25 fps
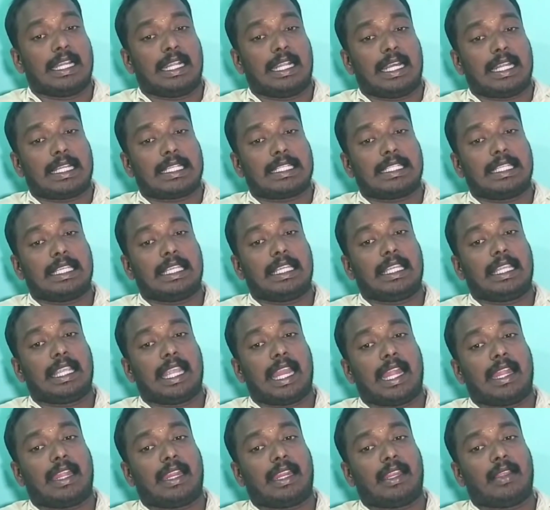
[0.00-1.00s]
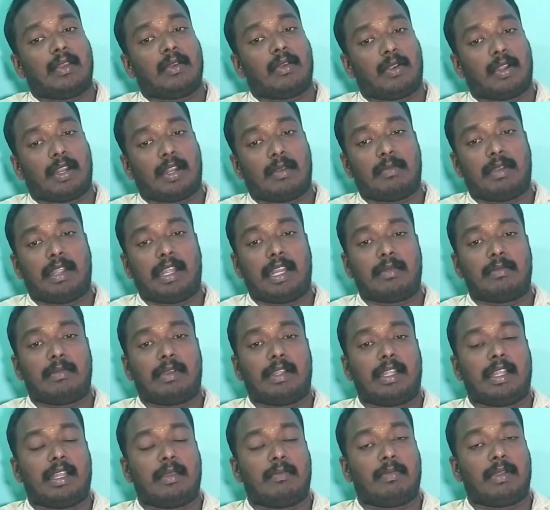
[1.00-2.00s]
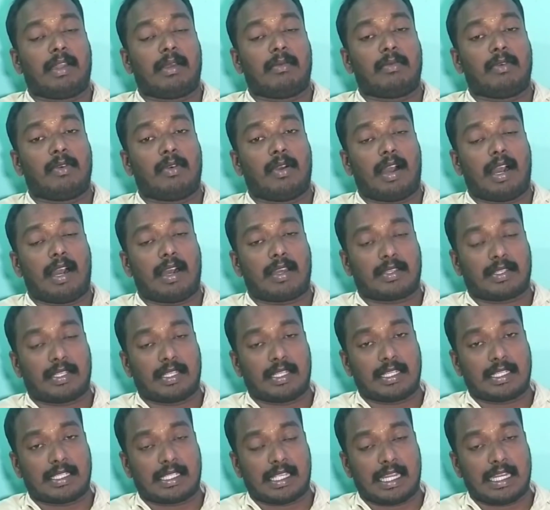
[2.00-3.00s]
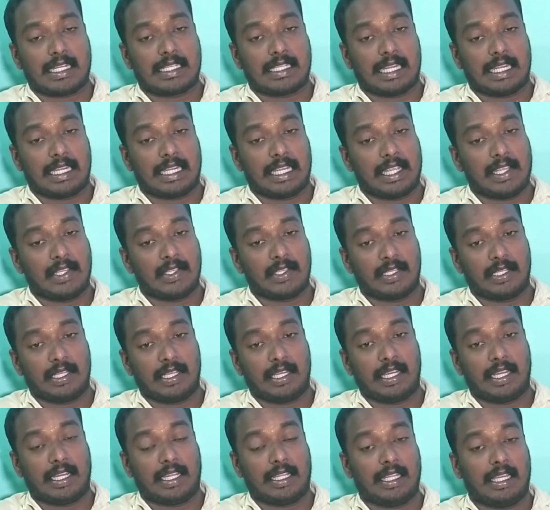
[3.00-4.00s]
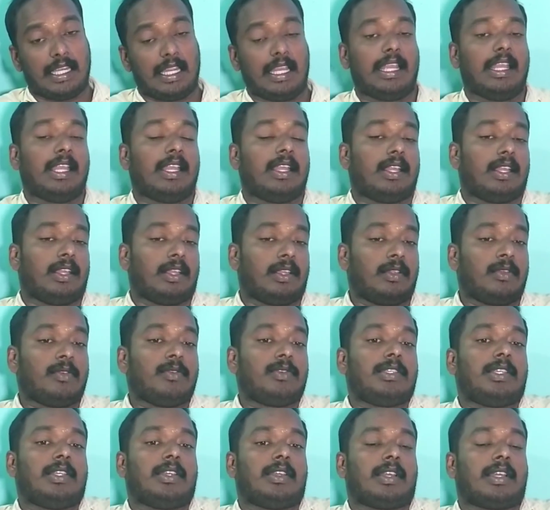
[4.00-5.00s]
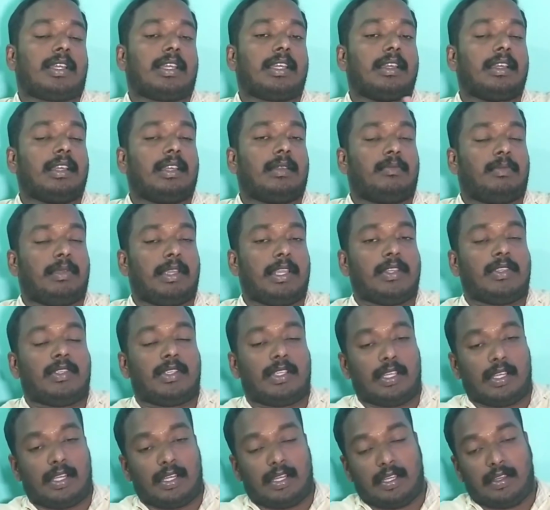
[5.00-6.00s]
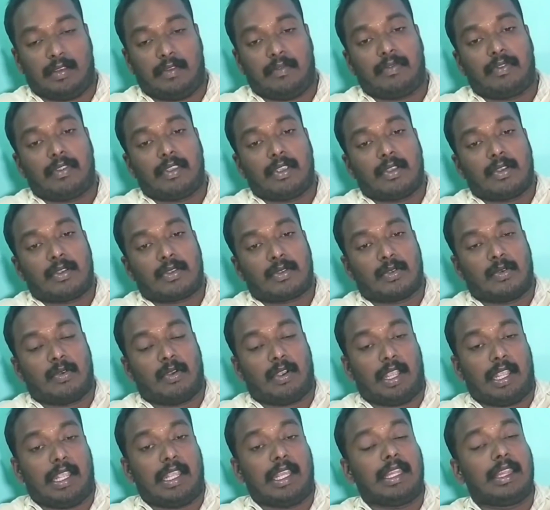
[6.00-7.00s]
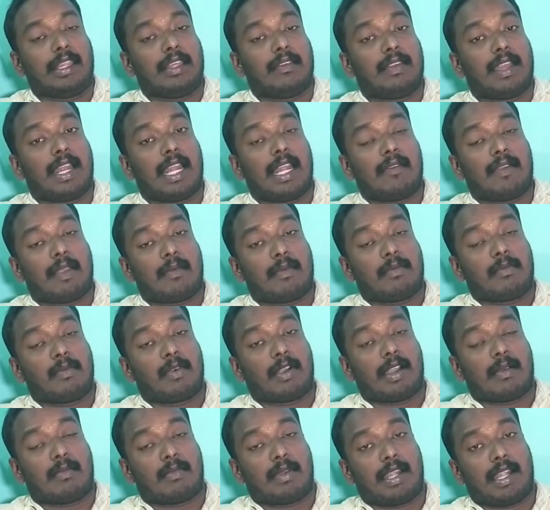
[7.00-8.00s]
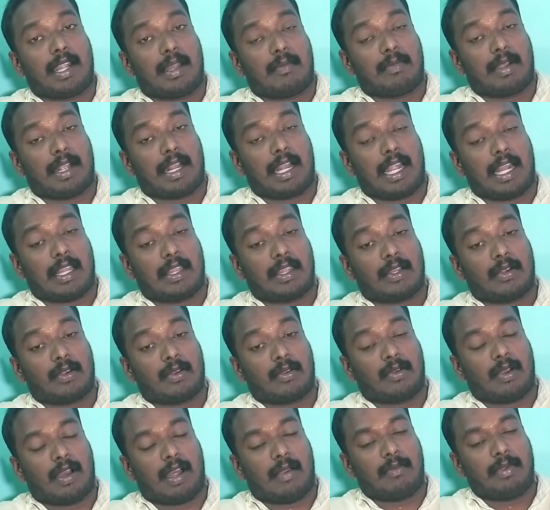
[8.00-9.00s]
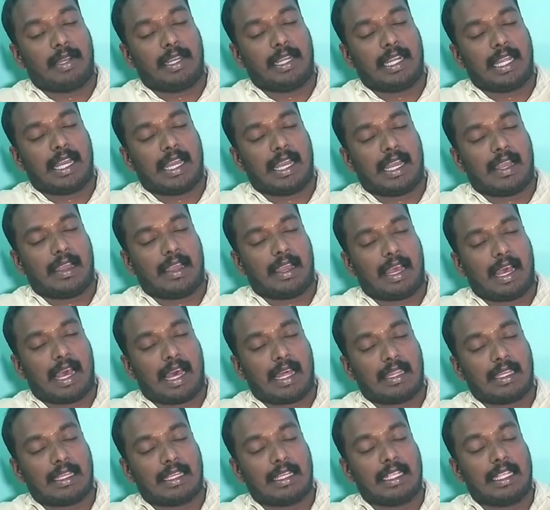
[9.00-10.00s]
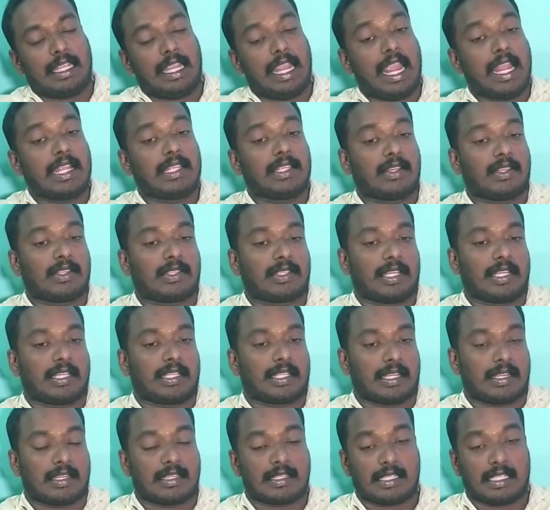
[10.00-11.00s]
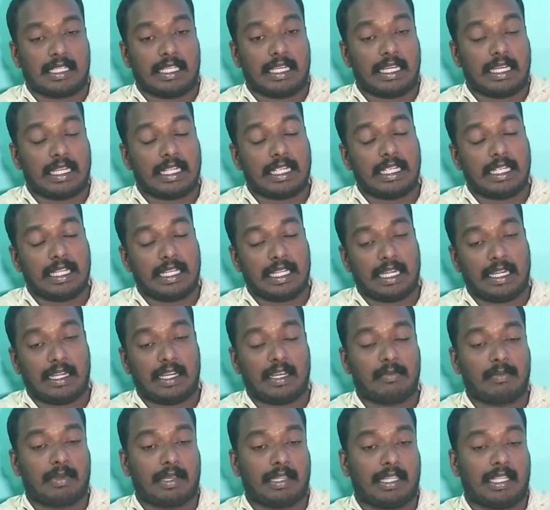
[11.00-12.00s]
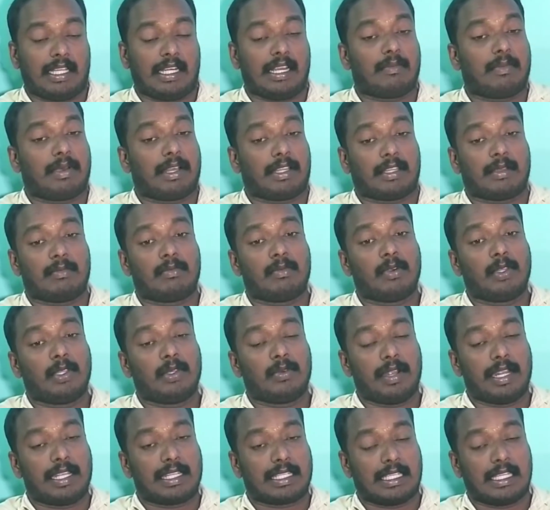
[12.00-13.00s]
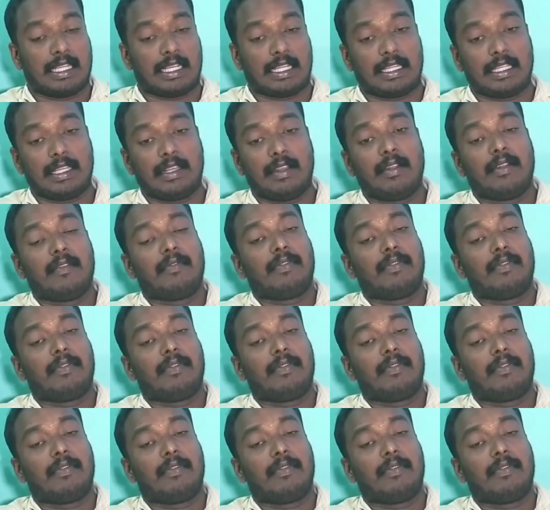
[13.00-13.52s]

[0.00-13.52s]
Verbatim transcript: நர்சிங் கேட்ரிங் ஹோட்டல் மேனேஜ்மெண்ட் டிப்ளமோ ஆர்ட்ஸ் அண்ட் சயின்ஸ் அண்ட் இன்ஜினியரிங் இதில் யூஜி இருக்குது பிஜி இருக்குது ஸோ ஓகே இந்த வேலைவாய்ப்பு முகாமில் நம்ம கலந்துக்கணும் அப்படின்னா அதுக்கு ஏஜ் ரெஸ்ட்ரிக்ஷன்ஸ் இருக்குது என்னன்னு பார்த்தீங்கன்னா பத்தொம்போது வயசுலேருந்து